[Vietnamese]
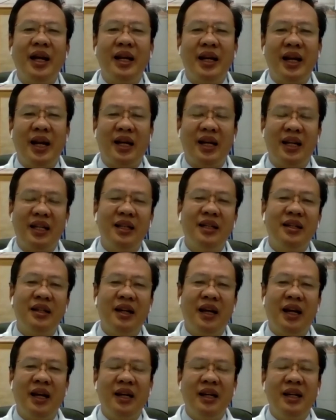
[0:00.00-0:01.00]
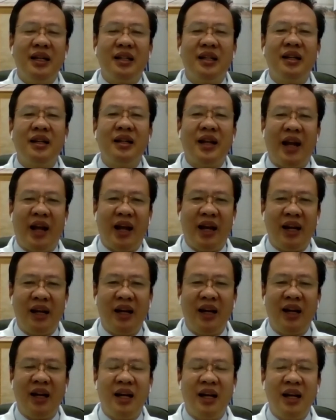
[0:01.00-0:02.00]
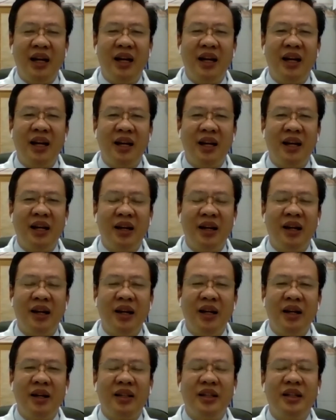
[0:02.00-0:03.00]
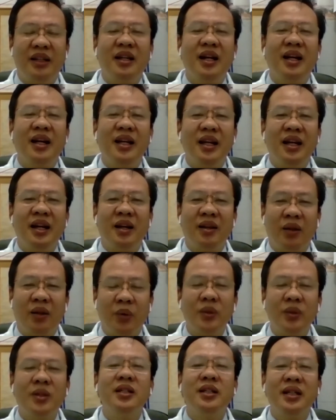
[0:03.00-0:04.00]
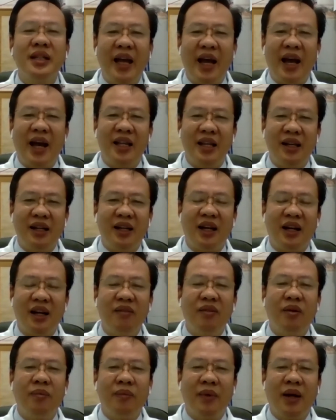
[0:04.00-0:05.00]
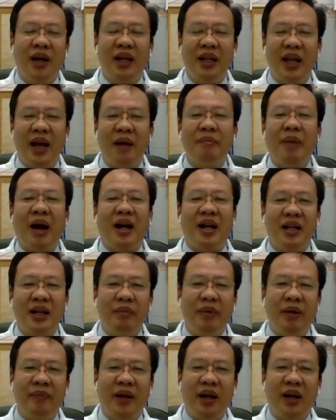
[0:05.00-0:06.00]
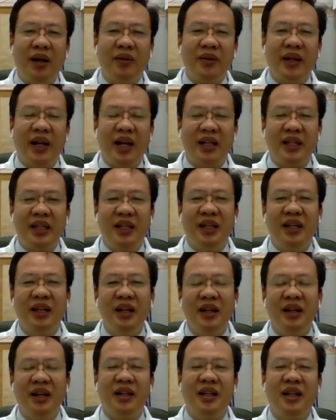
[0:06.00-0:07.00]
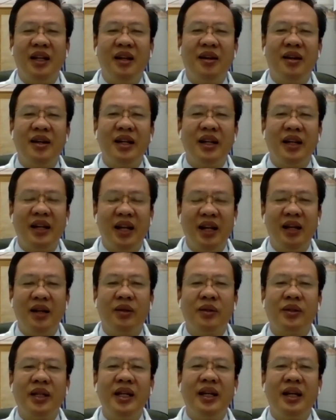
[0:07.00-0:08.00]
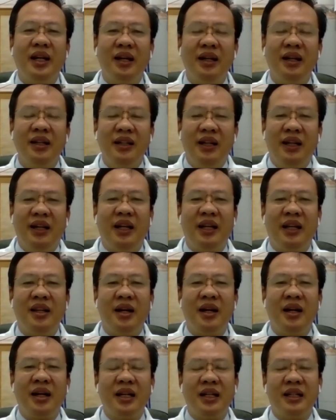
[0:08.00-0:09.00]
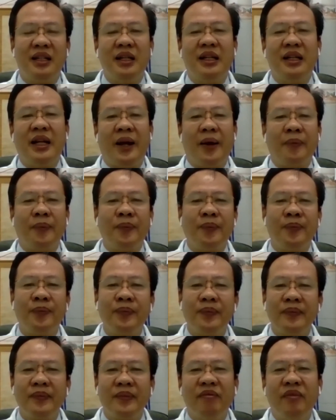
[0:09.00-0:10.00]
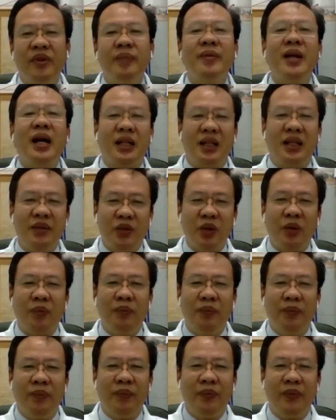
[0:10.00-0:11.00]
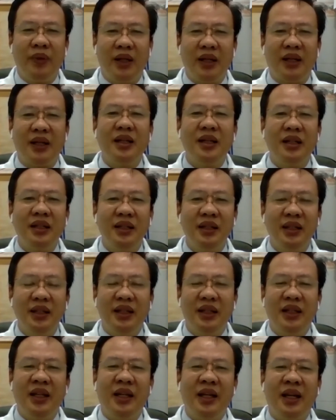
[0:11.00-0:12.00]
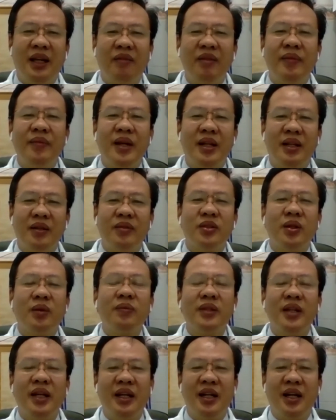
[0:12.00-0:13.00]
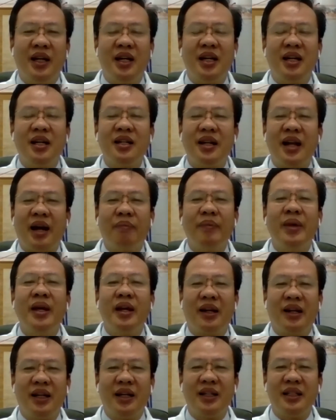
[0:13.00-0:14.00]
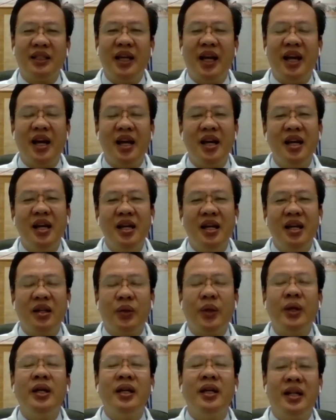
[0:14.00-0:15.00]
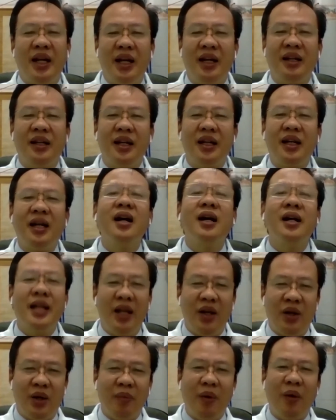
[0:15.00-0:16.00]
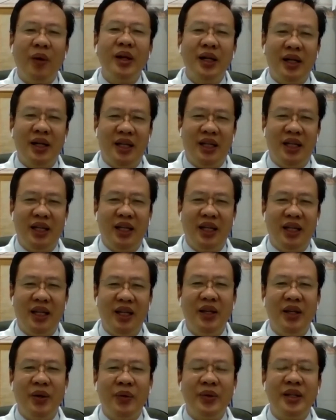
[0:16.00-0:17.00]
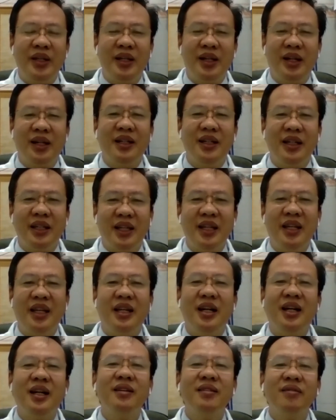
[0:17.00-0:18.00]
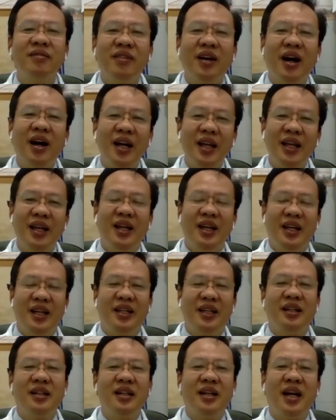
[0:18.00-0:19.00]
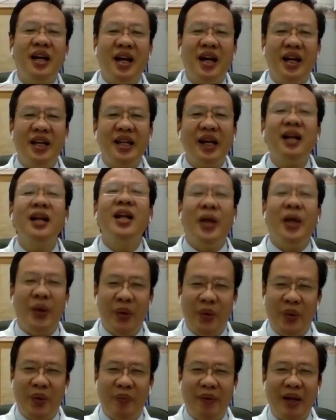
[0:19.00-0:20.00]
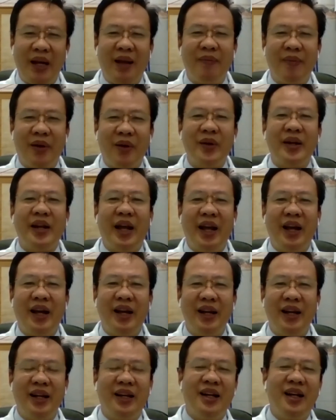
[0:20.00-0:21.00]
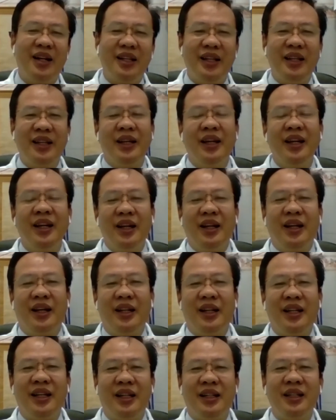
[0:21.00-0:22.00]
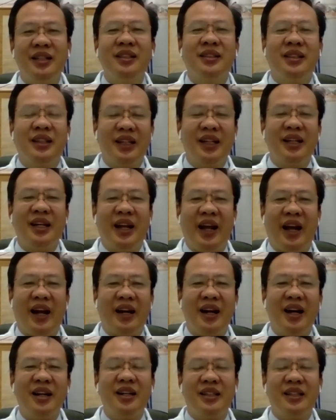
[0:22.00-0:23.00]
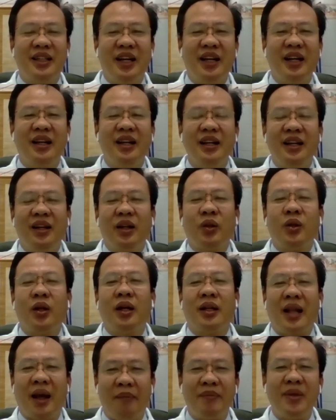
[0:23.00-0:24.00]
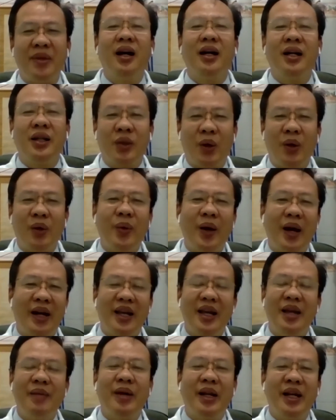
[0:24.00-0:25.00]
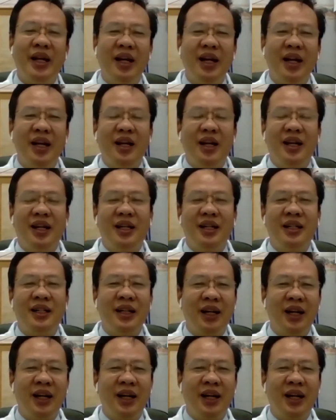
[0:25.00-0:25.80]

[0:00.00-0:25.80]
gây ra cái tình à, tình trạng à, những cái à, tổn thương da nhất là cái vùng à, da mặt do mình ăn khẩu trang thì có thể nói đến đầu tiên á, là do cái tình trạng viêm da tiếp xúc kích ứng thì cái viêm da tiếp xúc thì nó đặc biệt nó sẽ tùy thêm cái cơ địa của mỗi người ví dụ như có người ta dị ứng với những cái chất liệu người làm khẩu trang đó thì thì, thì thường cái tình trạng đó nó sẽ à, tạm thời thoáng qua khi mình uh,